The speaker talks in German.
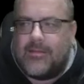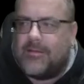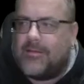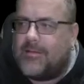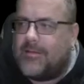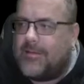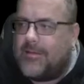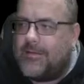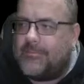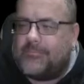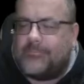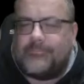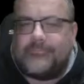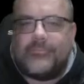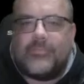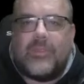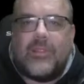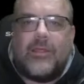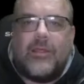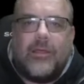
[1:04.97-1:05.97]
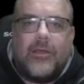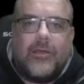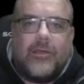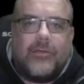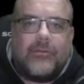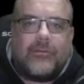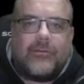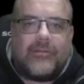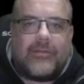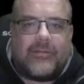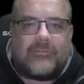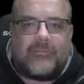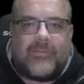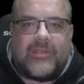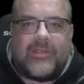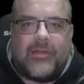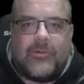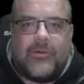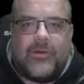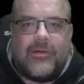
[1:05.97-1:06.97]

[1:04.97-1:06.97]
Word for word: Ähm, hat mich auch